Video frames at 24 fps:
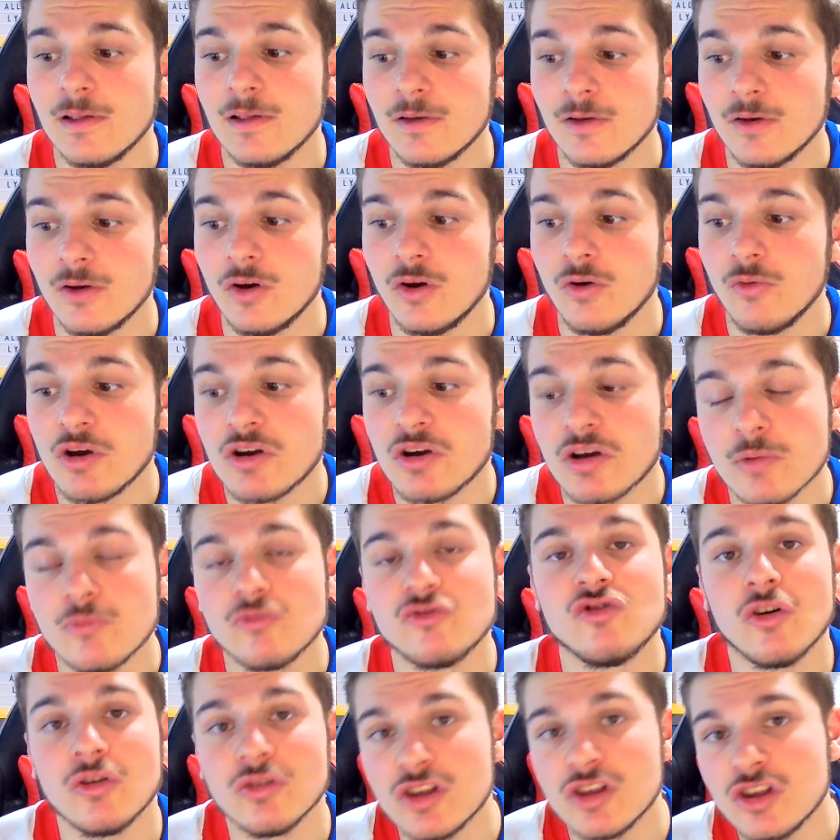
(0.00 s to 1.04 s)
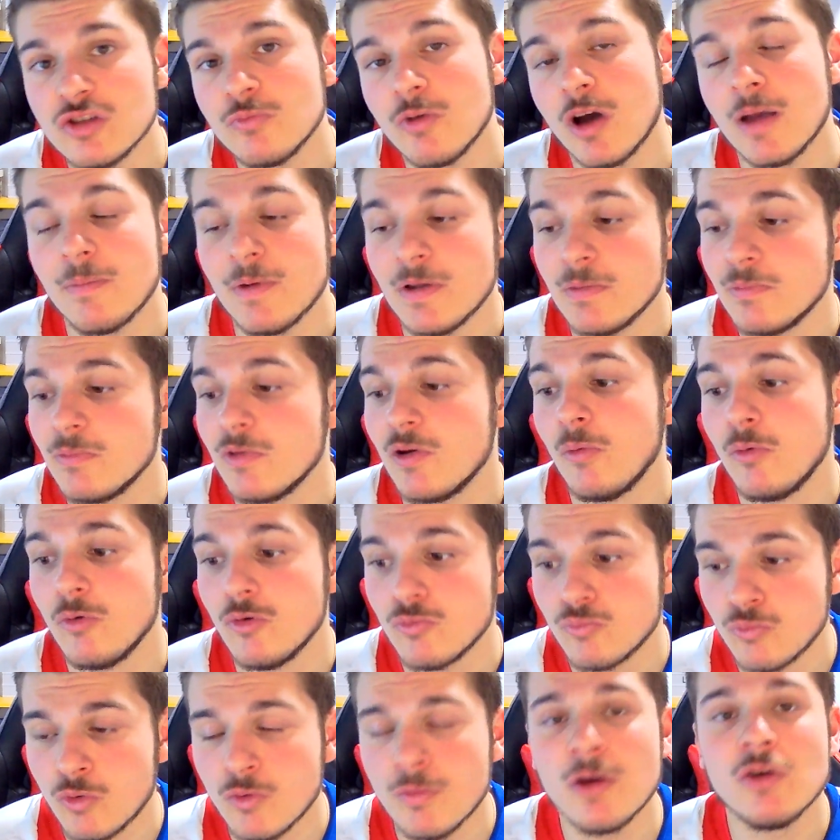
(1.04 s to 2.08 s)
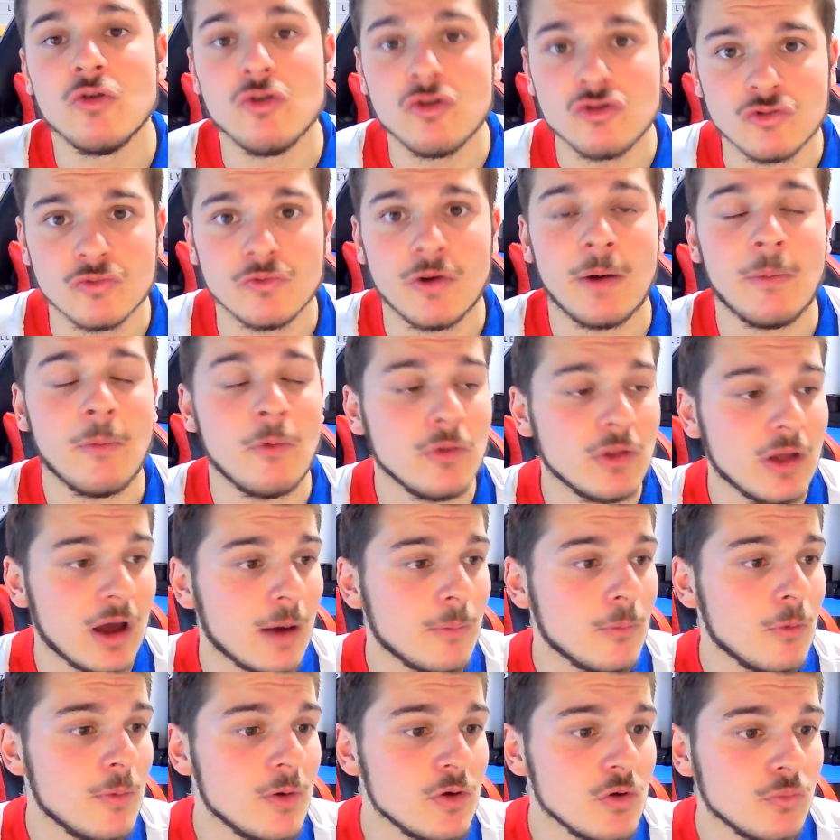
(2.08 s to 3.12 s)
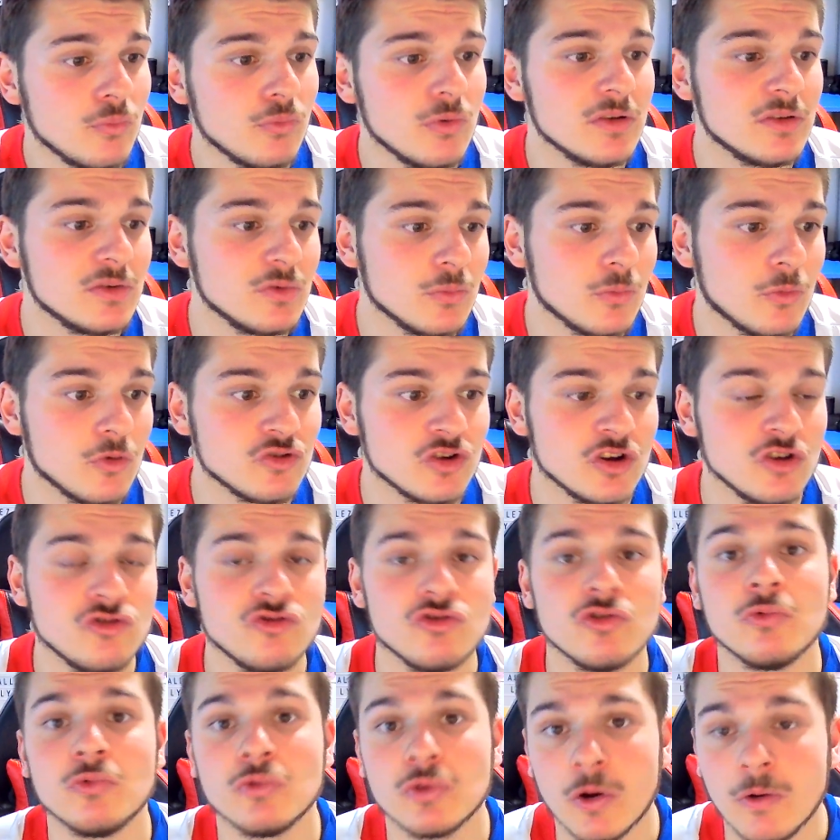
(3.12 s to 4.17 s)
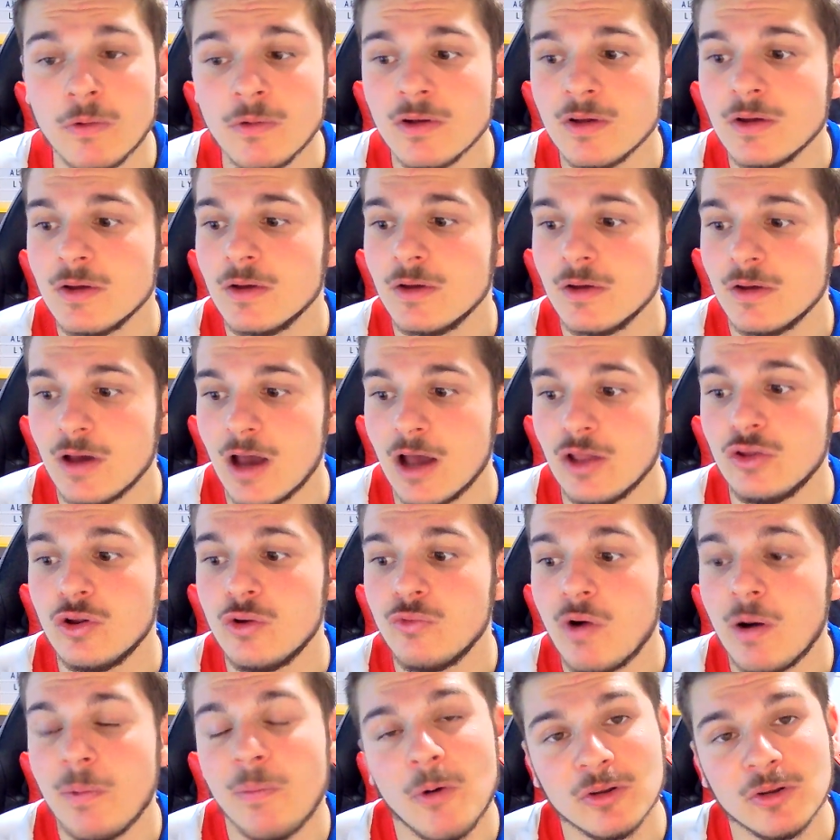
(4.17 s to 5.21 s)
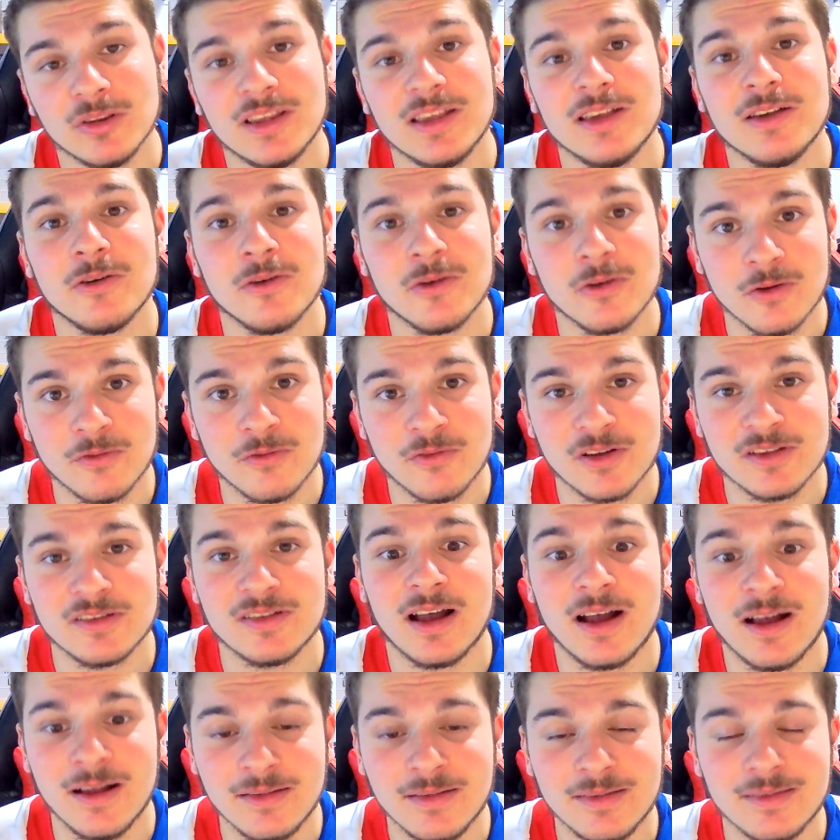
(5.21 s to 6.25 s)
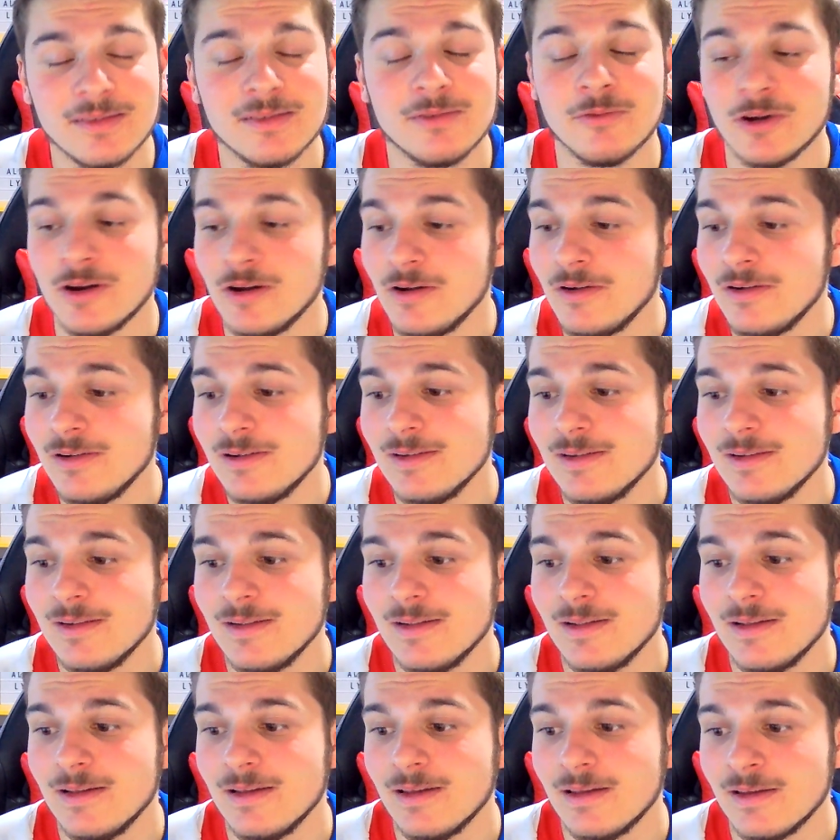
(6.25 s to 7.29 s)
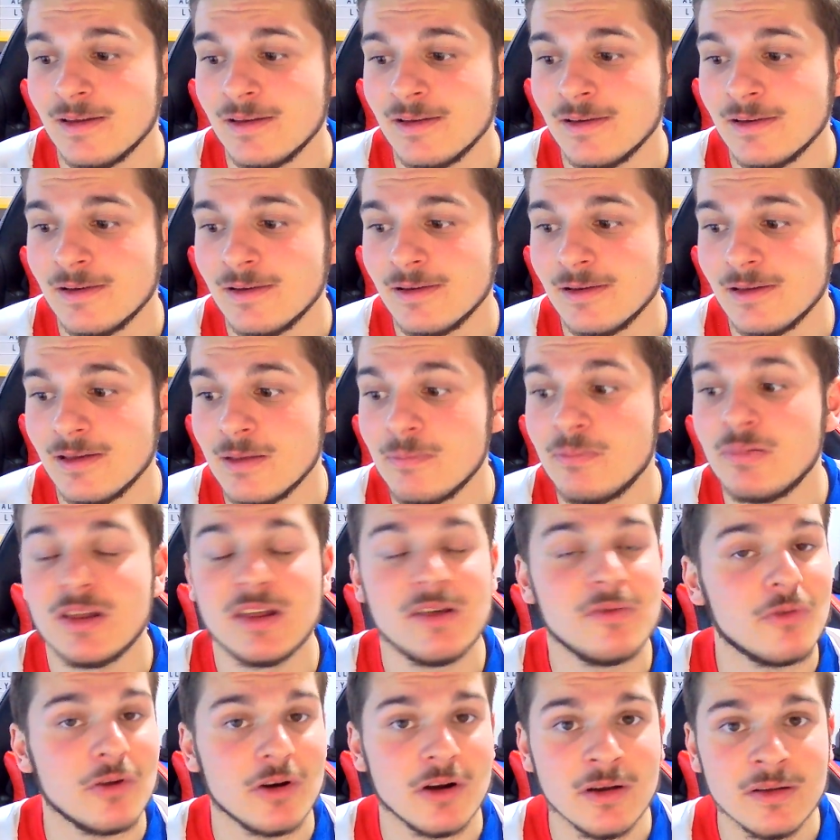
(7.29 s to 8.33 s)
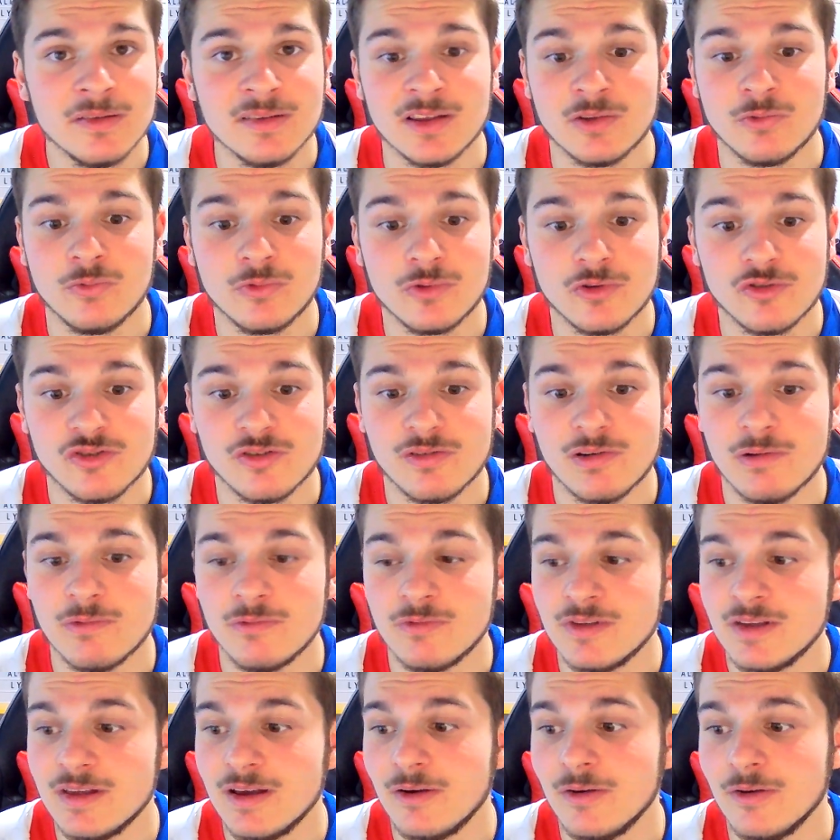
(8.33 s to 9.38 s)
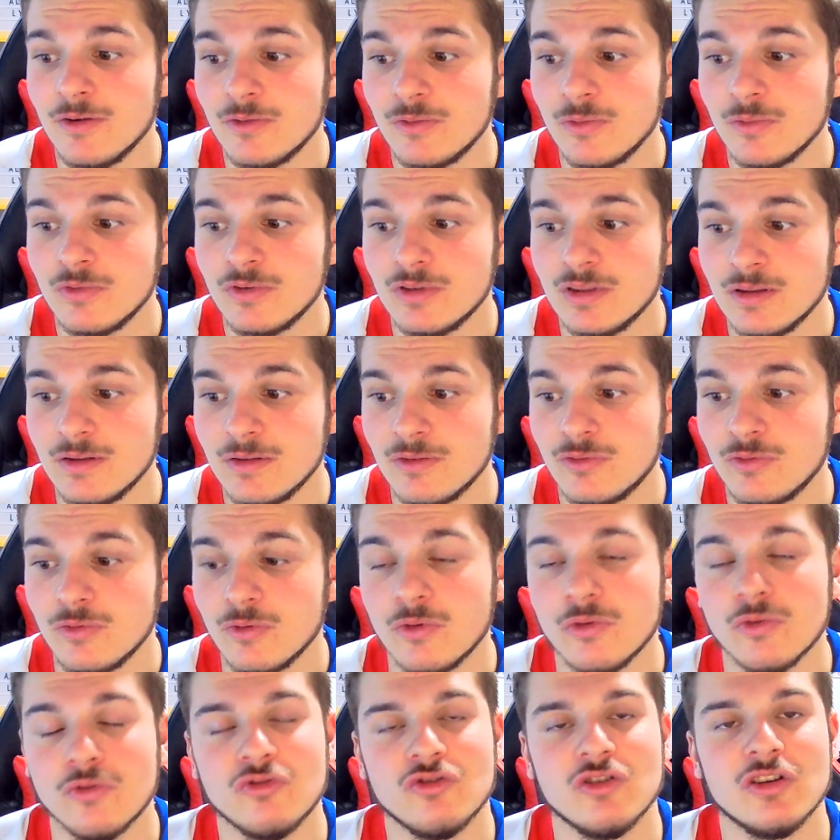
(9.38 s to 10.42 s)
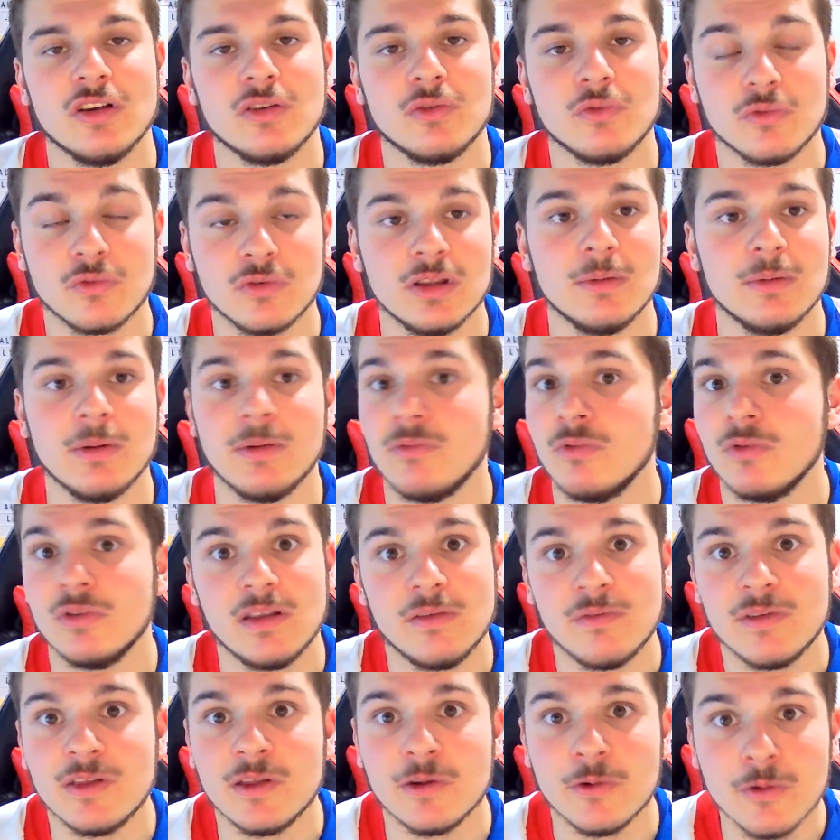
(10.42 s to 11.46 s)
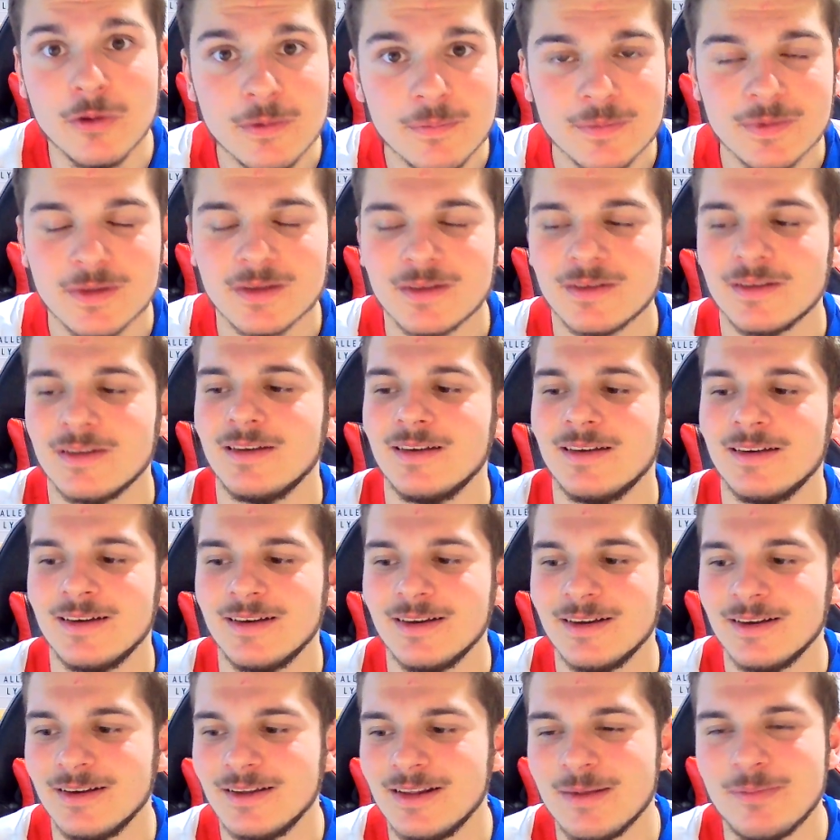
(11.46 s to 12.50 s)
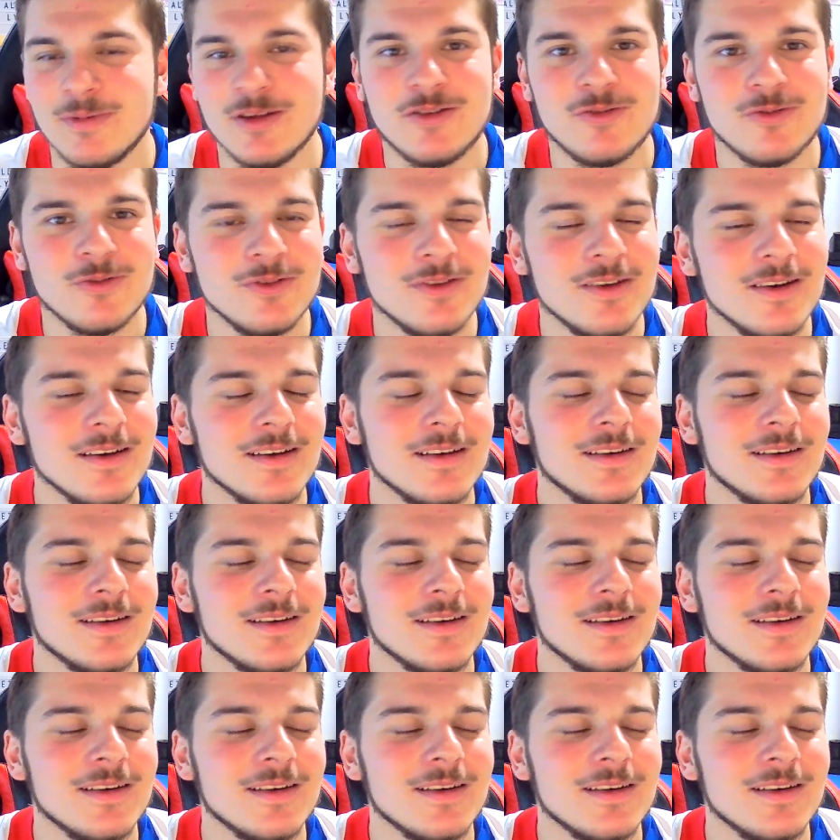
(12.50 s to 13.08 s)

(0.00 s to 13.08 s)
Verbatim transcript: Euh, ouais, comme je leur dis, je me répète, mais vraiment, beau maillot, je trouve vraiment, on a un beau maillot pour la saison prochaine, je suis content. Hâte de le voir porter euh, face à Reims, voilà. Euh, et puis voilà, c'est tout ce que j'avais à vous dire euh, sur ce, veux sur, sur, ce sur cette vidéo, l'habitude.